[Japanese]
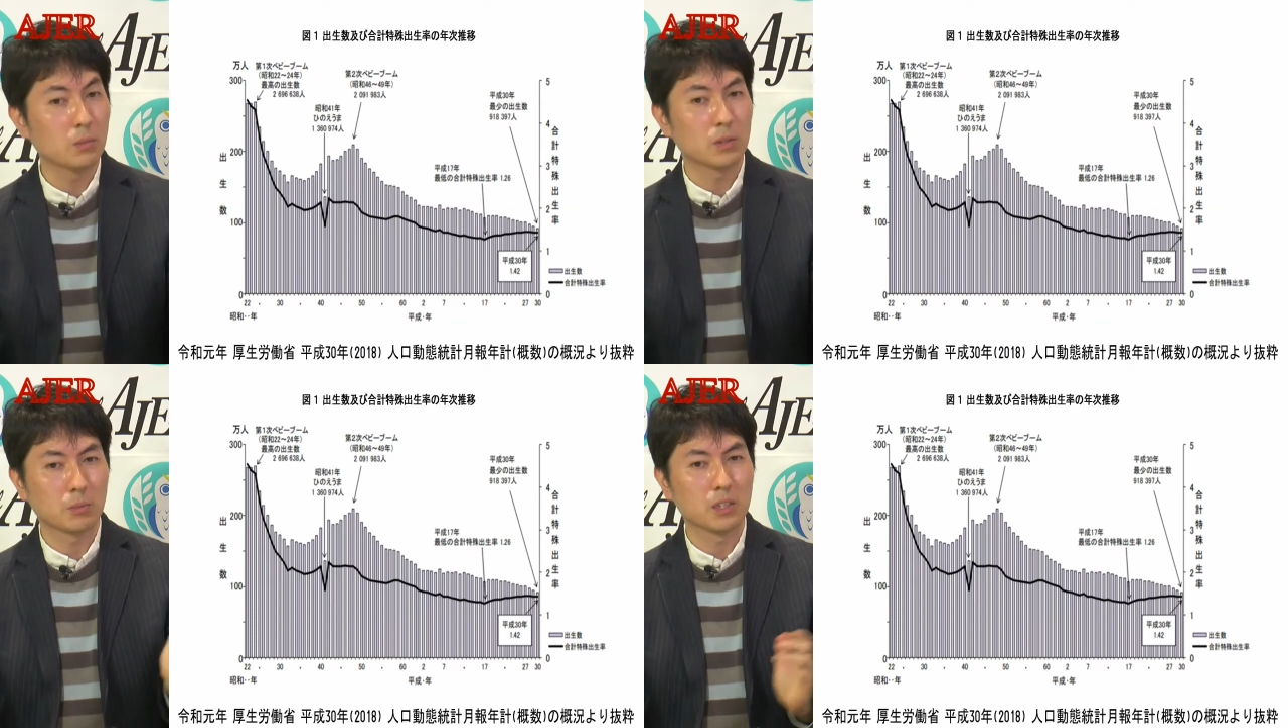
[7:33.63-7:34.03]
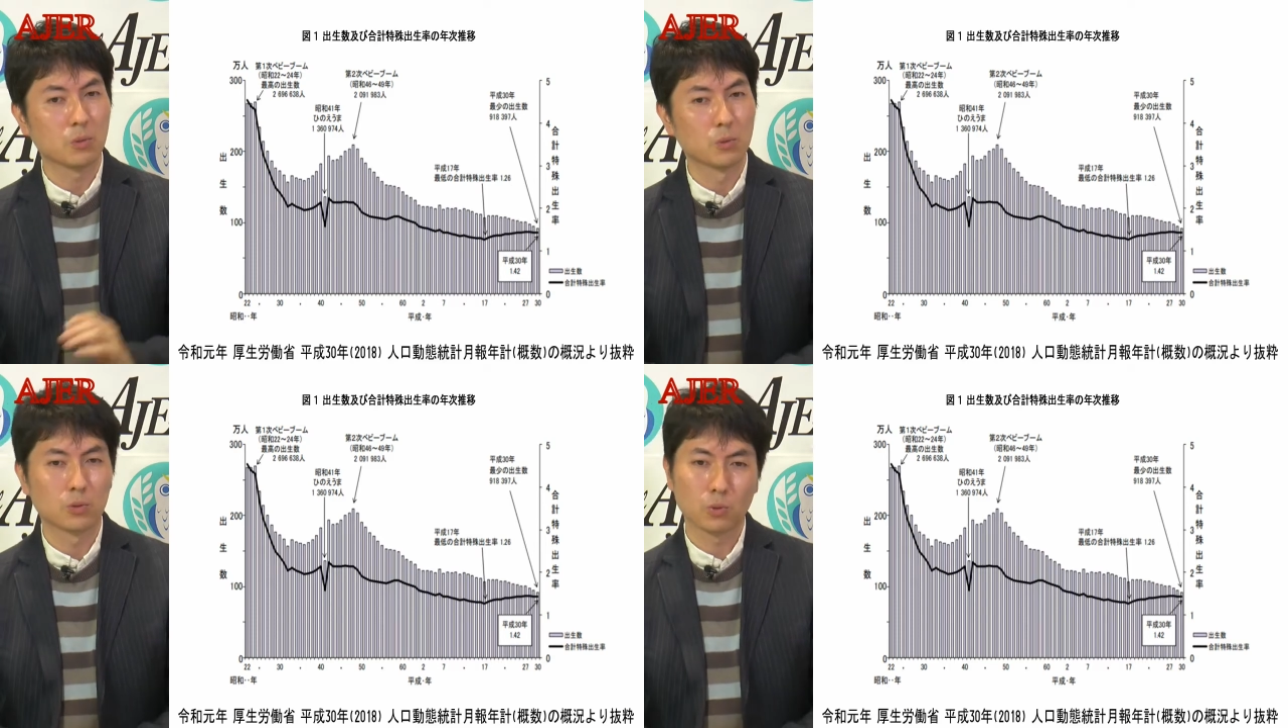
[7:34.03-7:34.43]
めて見
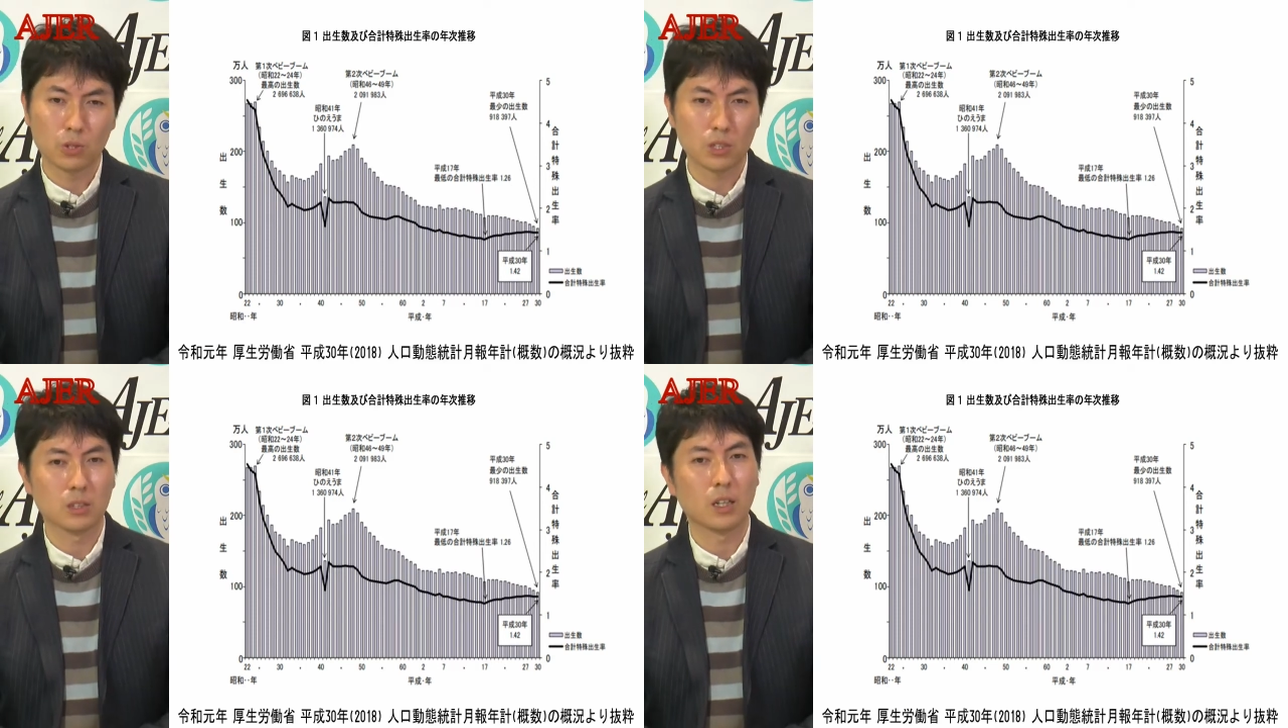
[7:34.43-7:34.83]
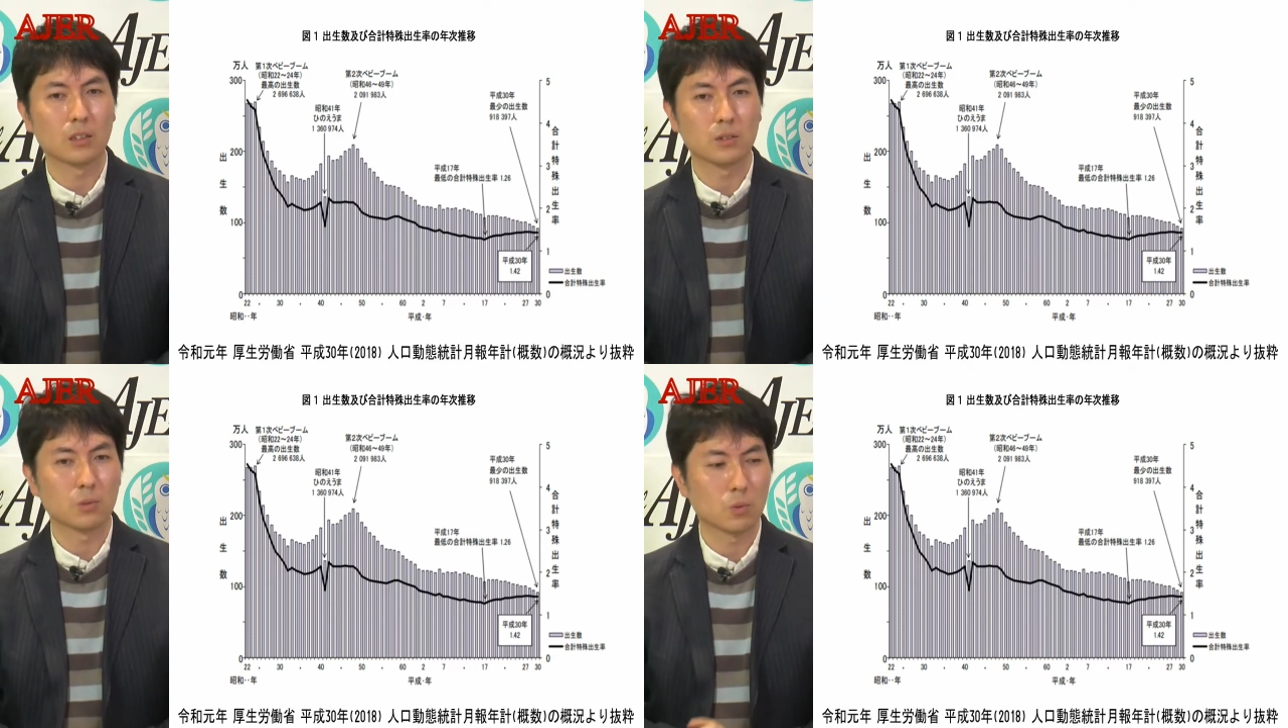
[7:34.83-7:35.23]
て恐ろしいなっ
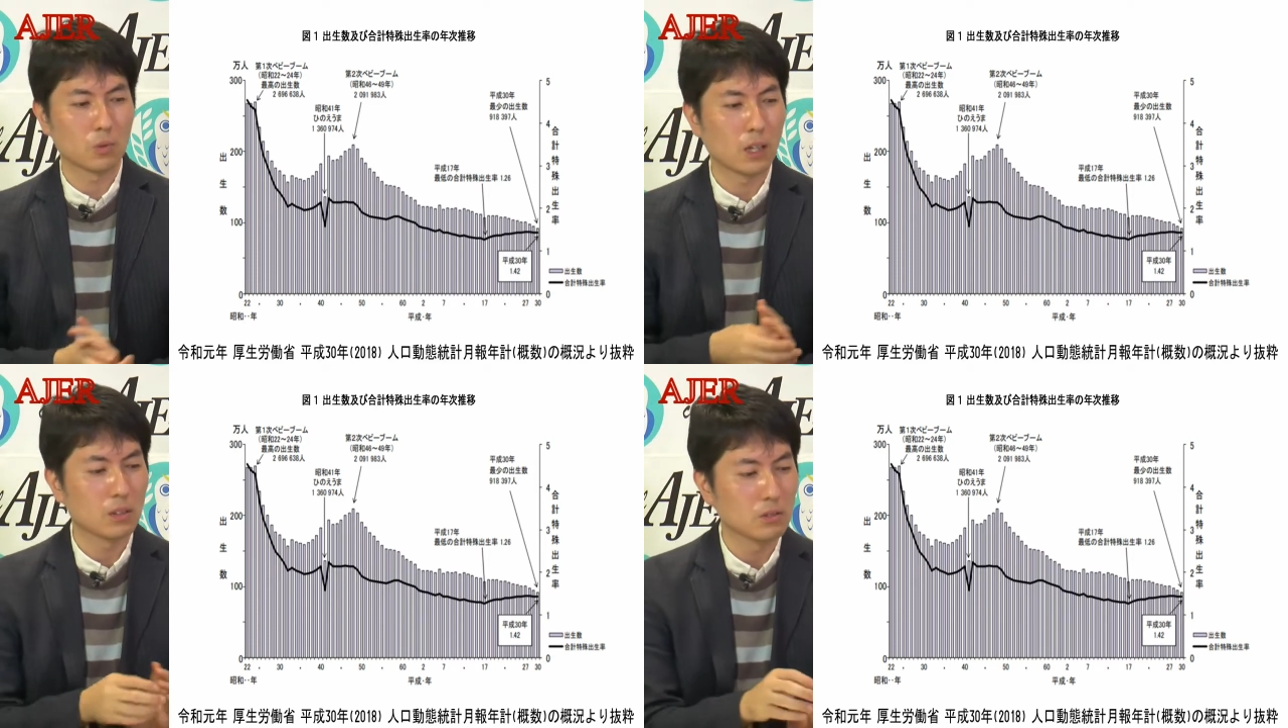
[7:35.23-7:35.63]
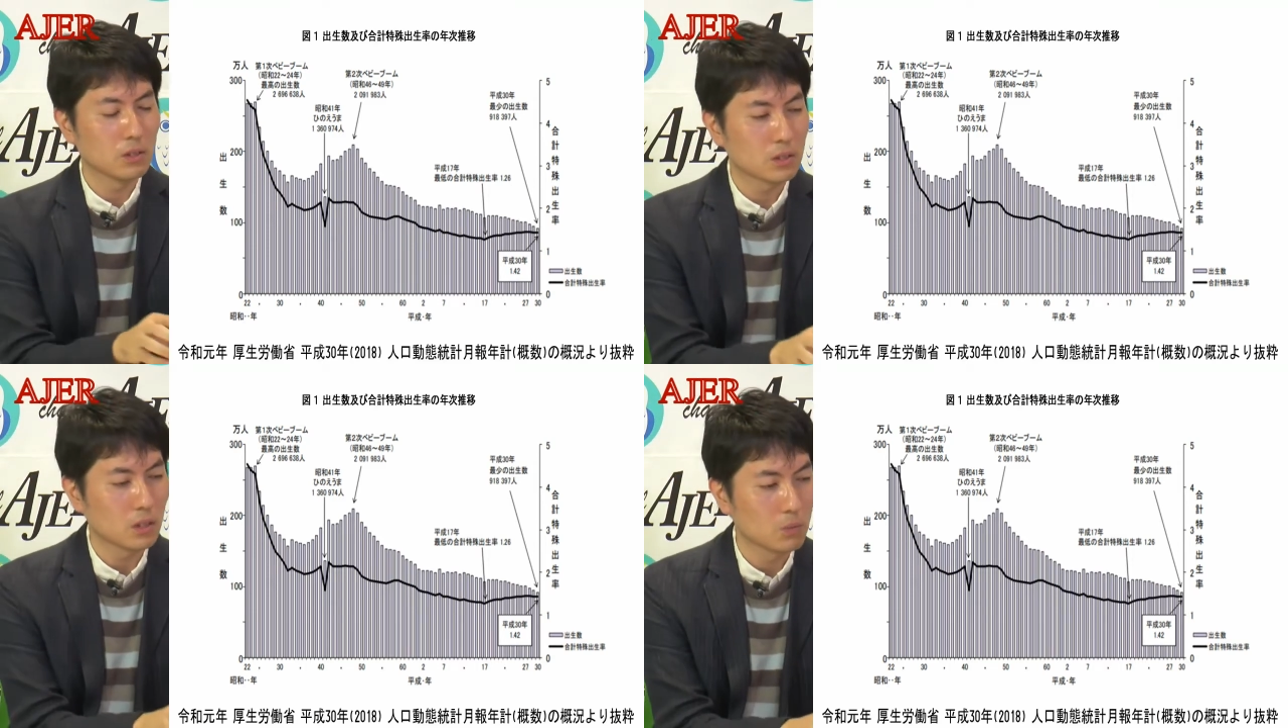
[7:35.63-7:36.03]
ていうところがあるんで
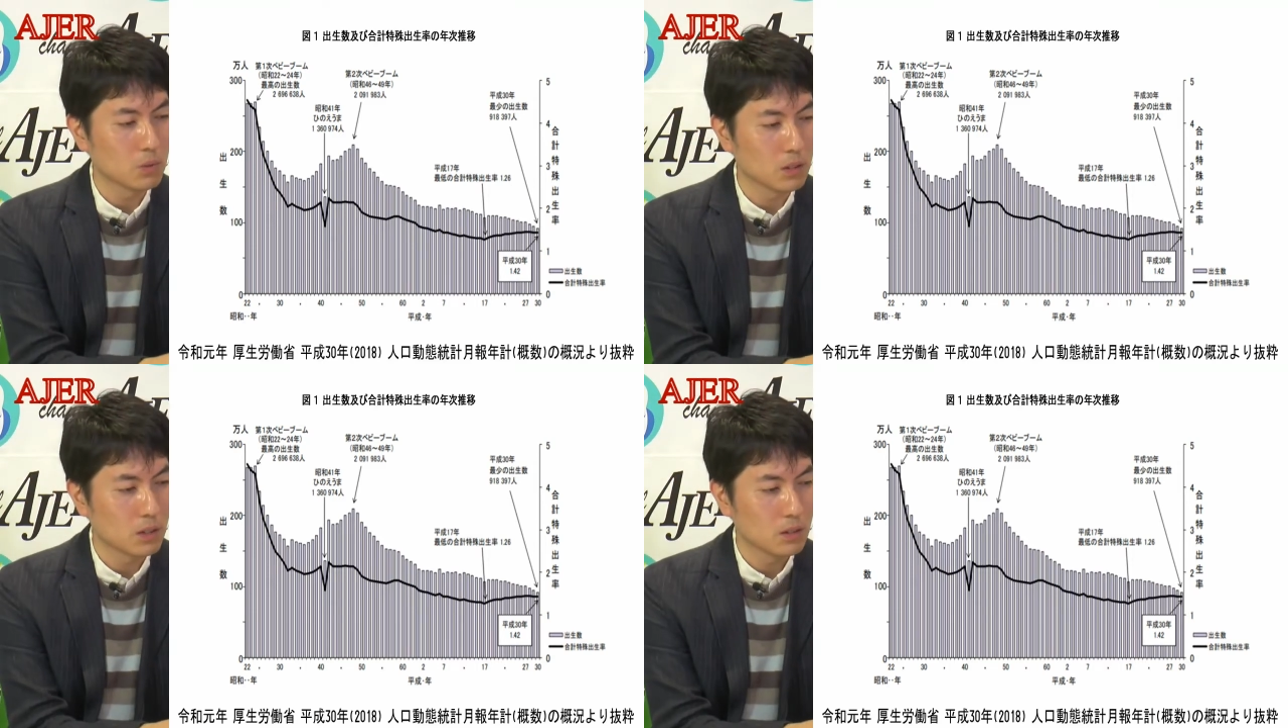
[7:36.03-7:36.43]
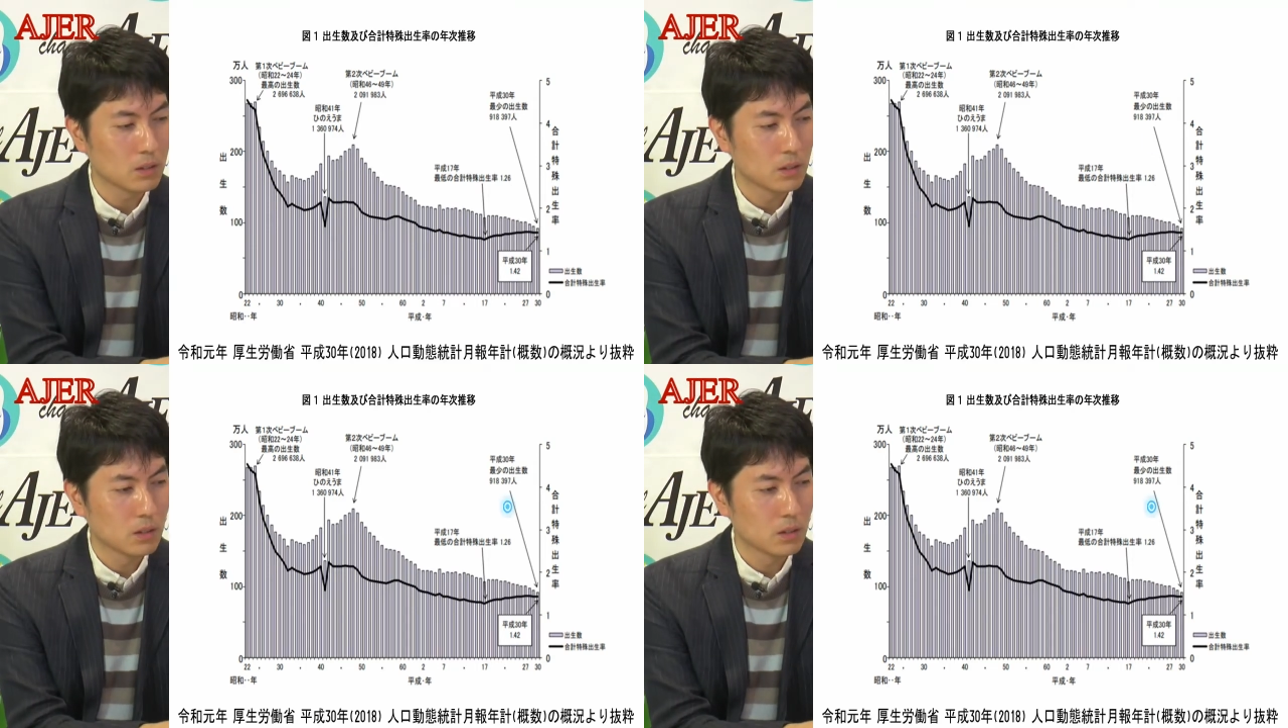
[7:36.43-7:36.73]
すけれどもね。